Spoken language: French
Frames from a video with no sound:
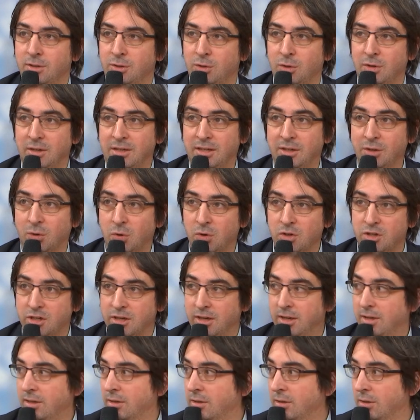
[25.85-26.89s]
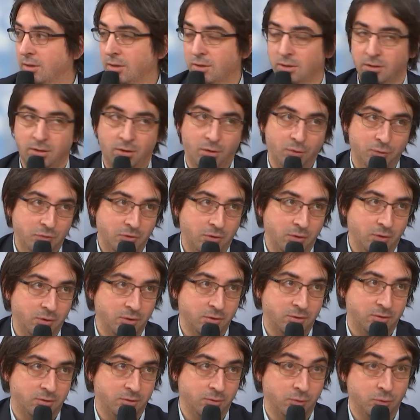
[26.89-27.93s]
de l'hydrogène euh, en
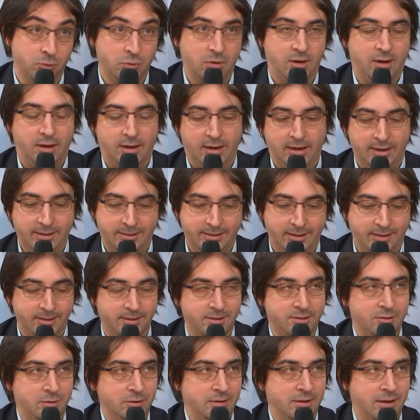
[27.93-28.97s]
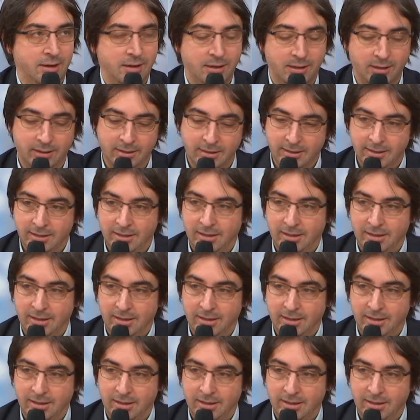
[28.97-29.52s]
France, voire à l'international.